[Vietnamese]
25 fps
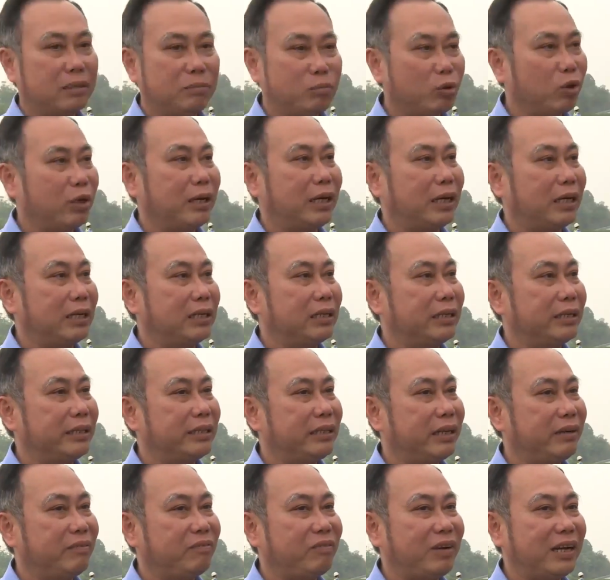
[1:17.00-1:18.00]
Cứ mỗi lần
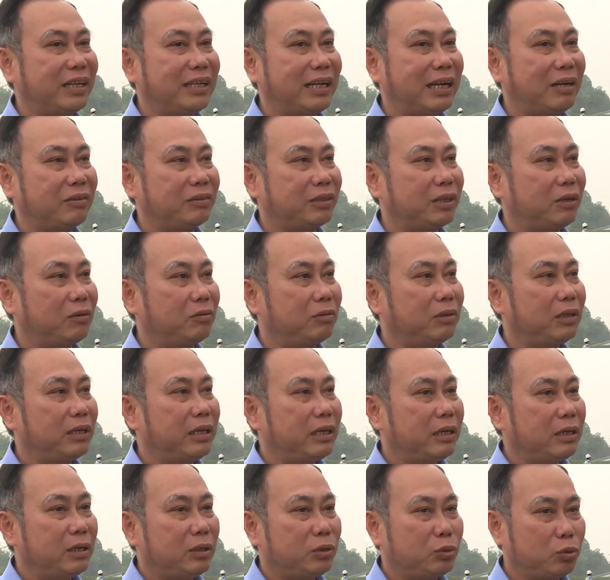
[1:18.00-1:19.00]
người dân phá rào xong,
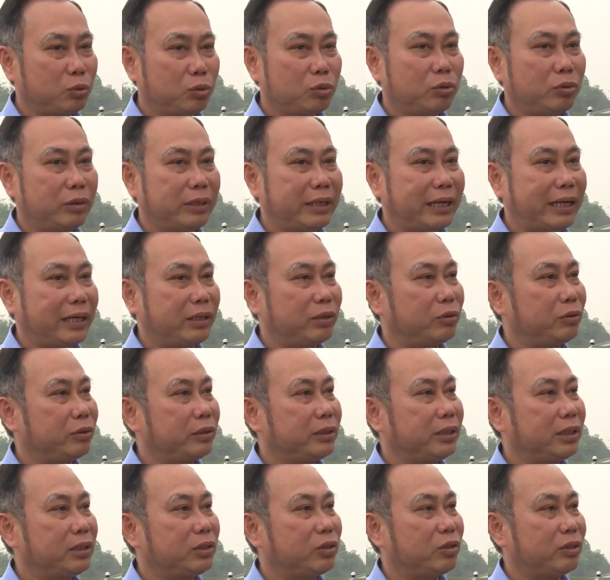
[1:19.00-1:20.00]
chúng tôi lại
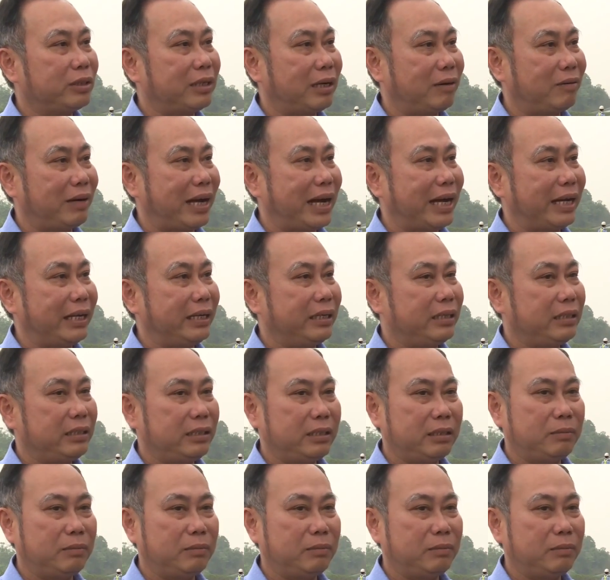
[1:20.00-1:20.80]
tổ chức cho rào lại,